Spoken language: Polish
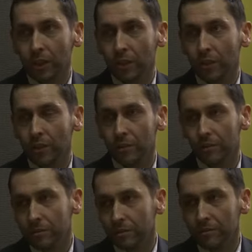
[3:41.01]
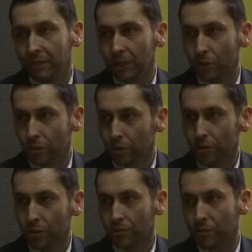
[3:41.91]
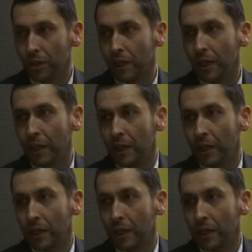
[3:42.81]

i wartości odżywcze.